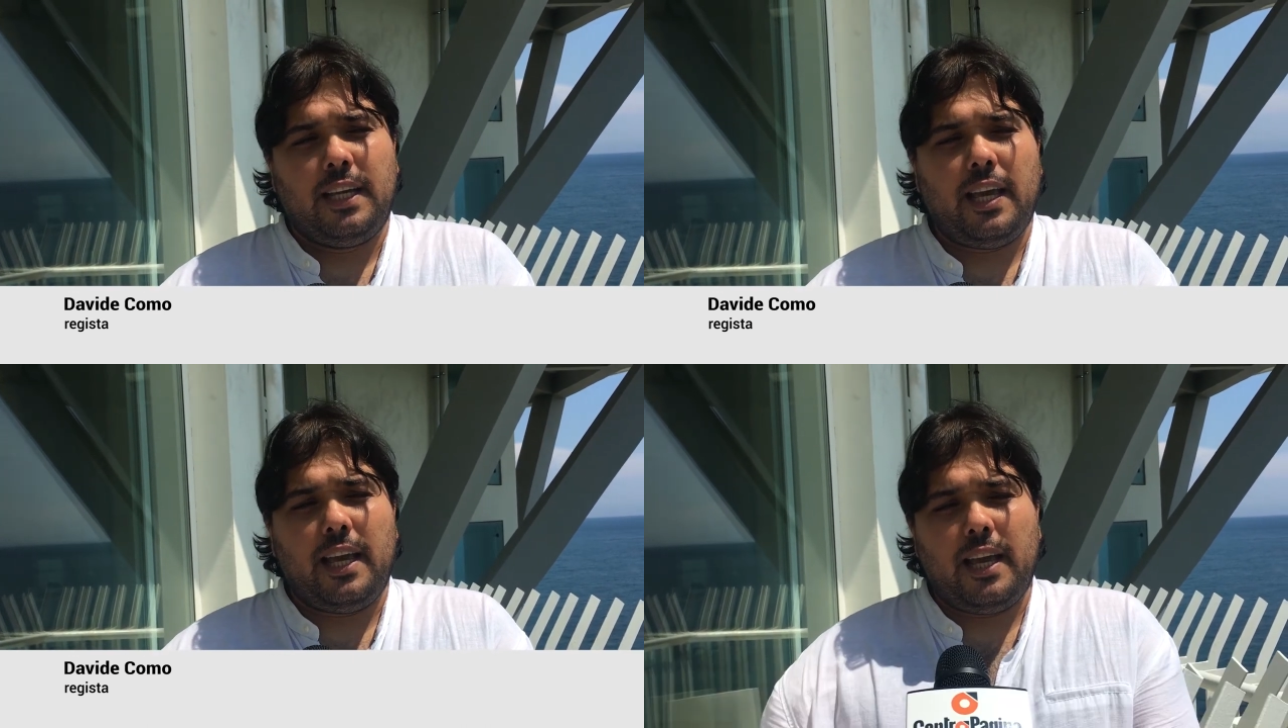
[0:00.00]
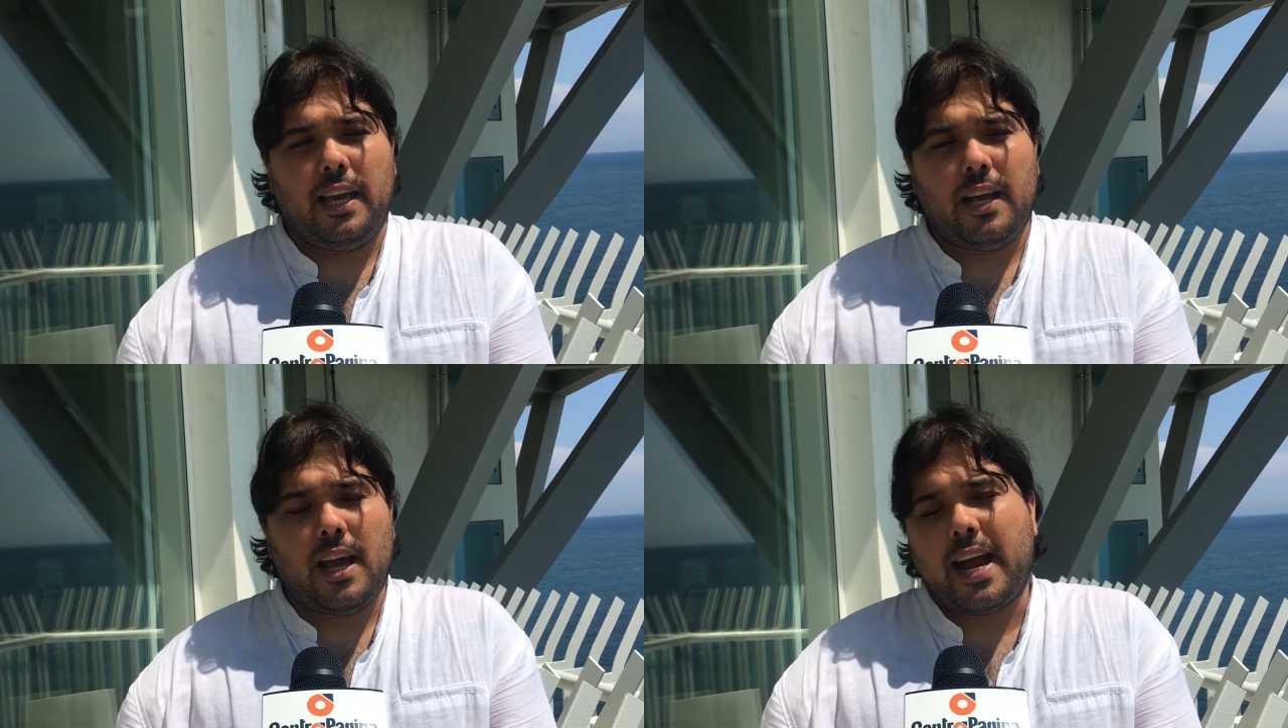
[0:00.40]

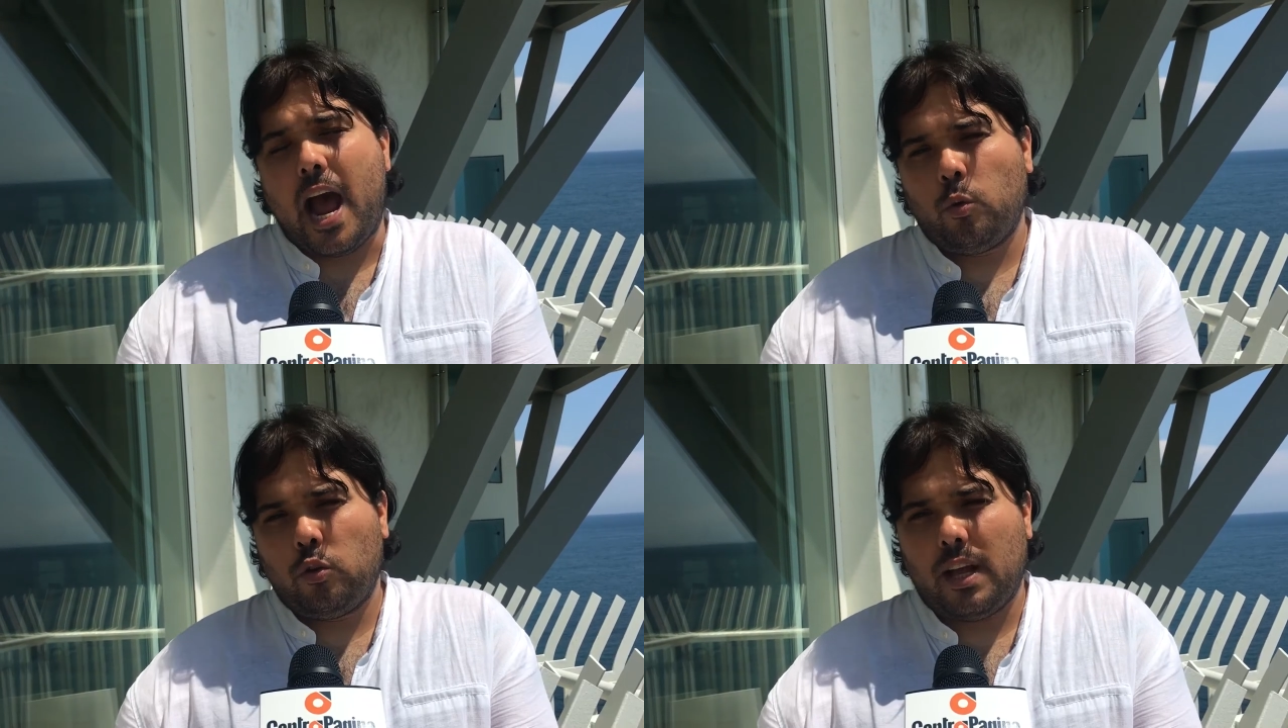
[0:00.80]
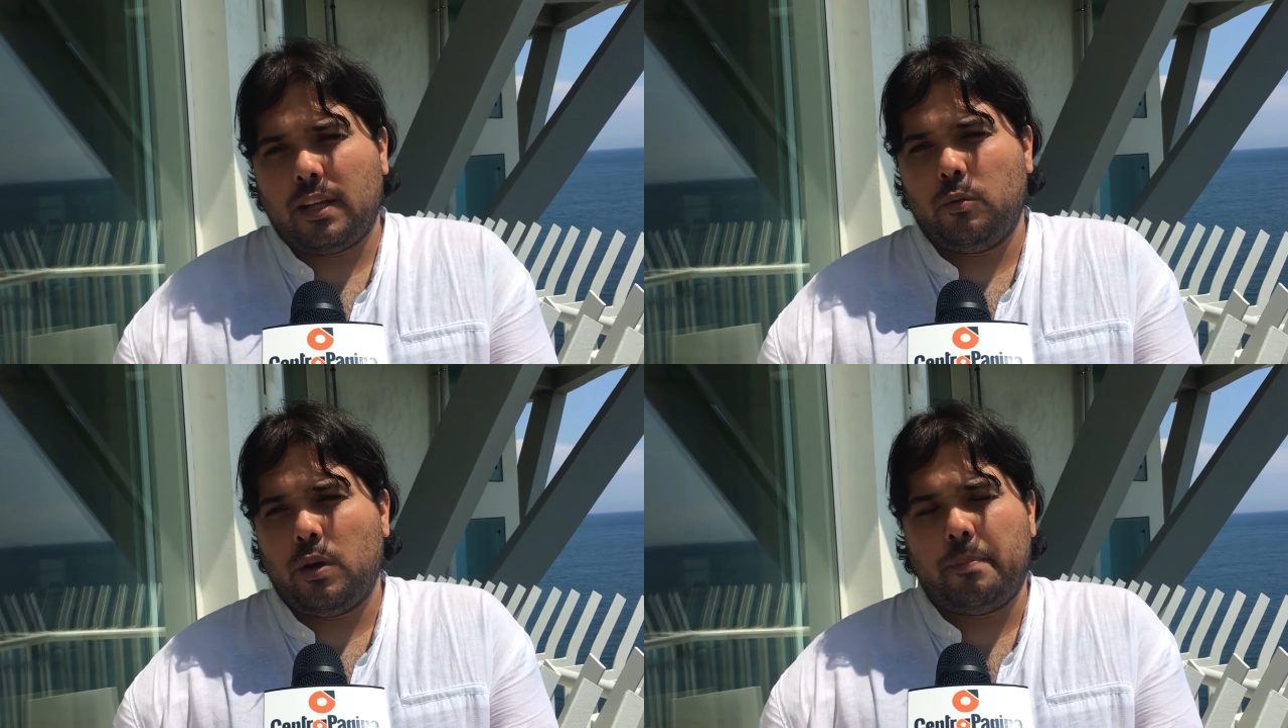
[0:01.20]
che a
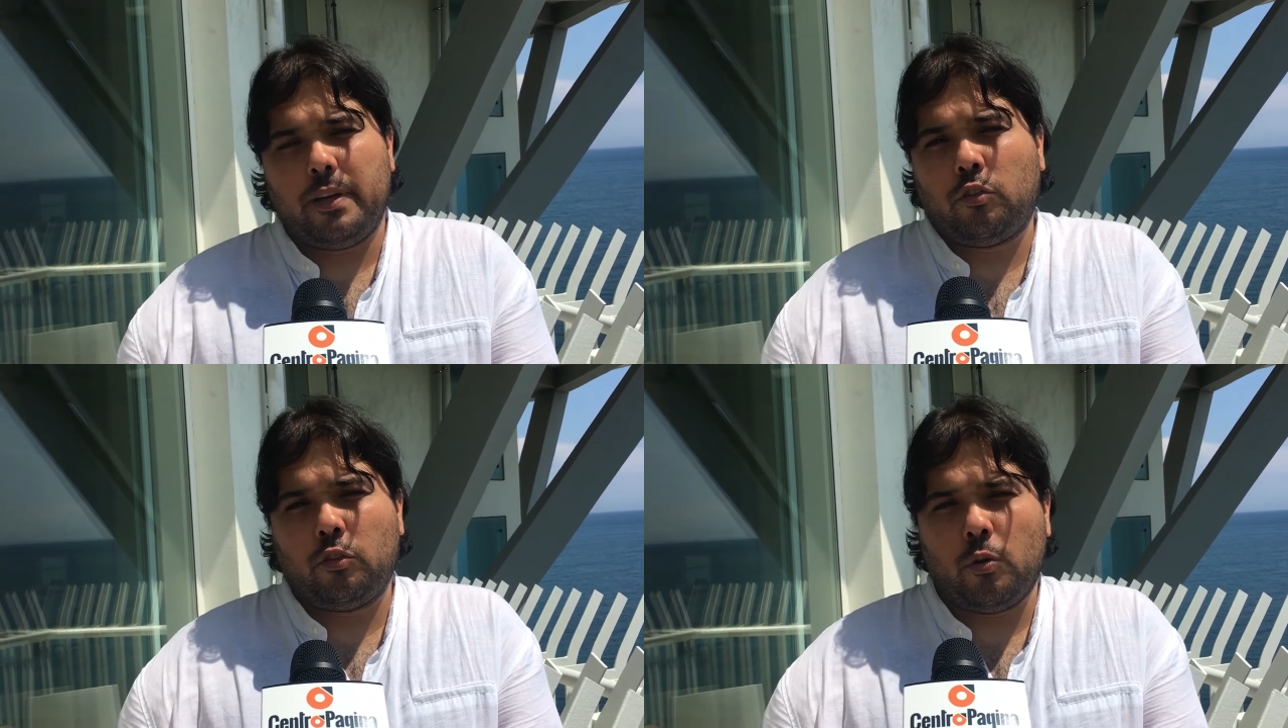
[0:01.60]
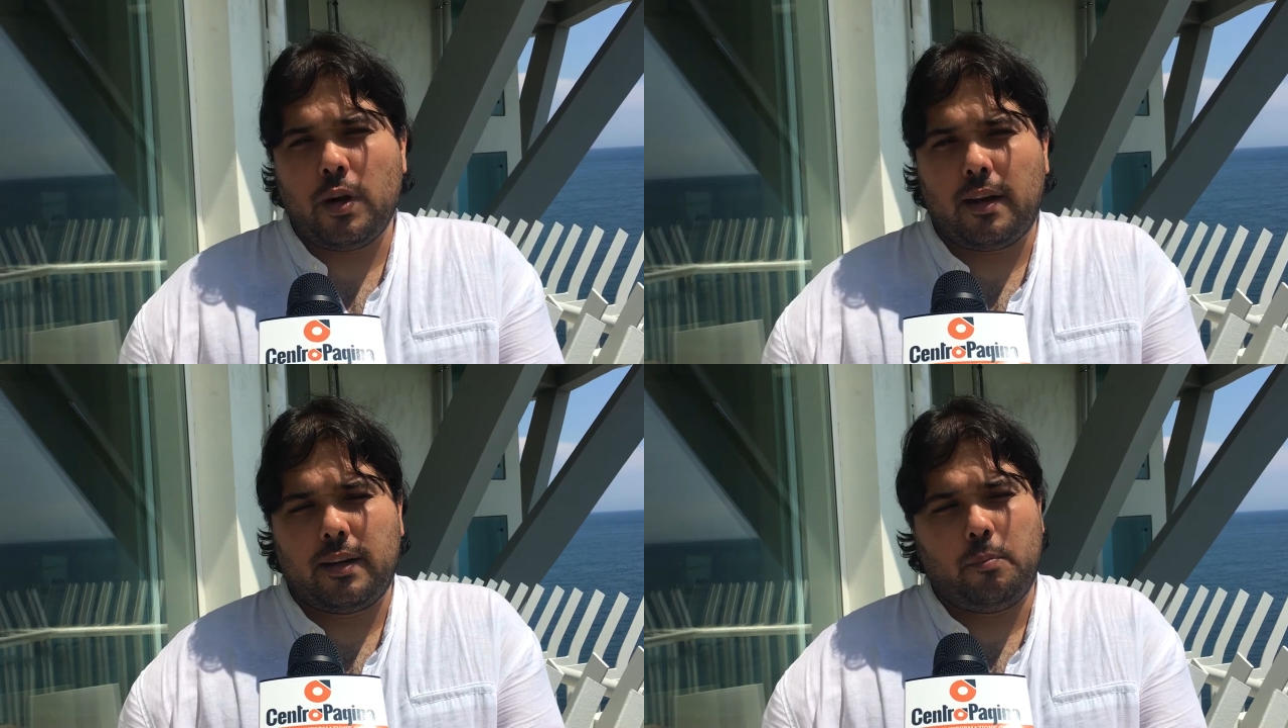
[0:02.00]
causa di una
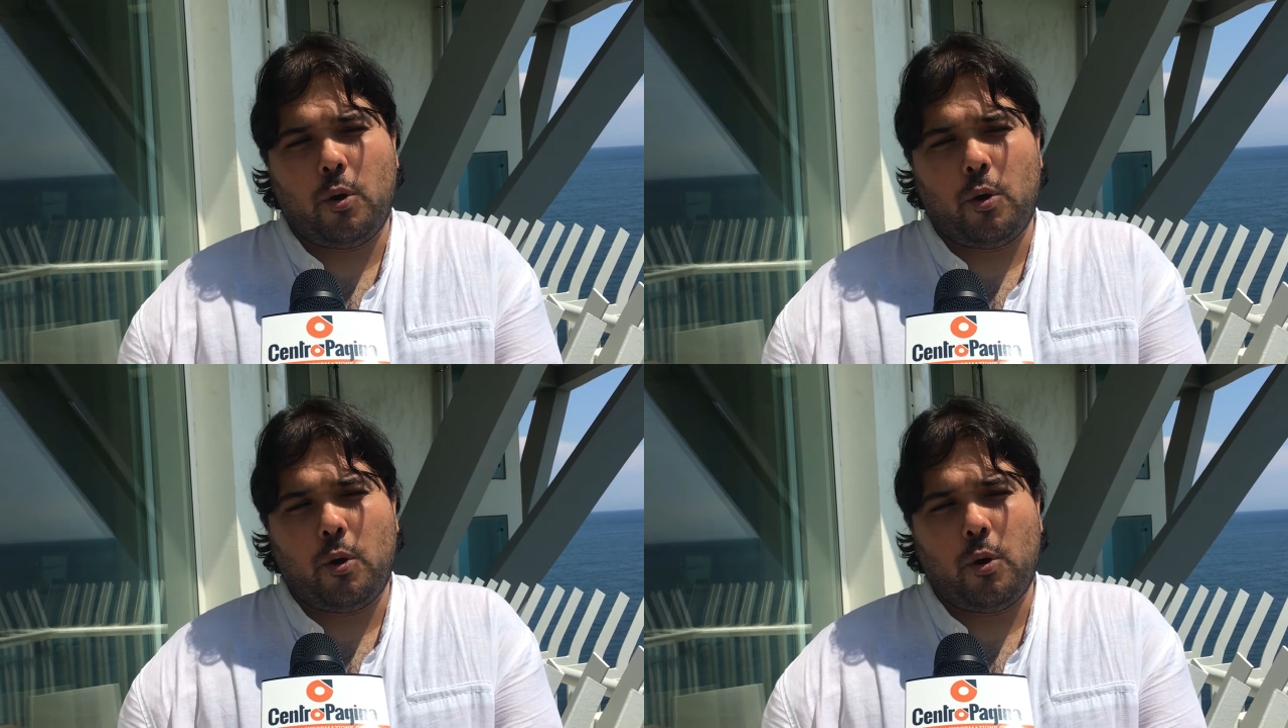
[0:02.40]
persona,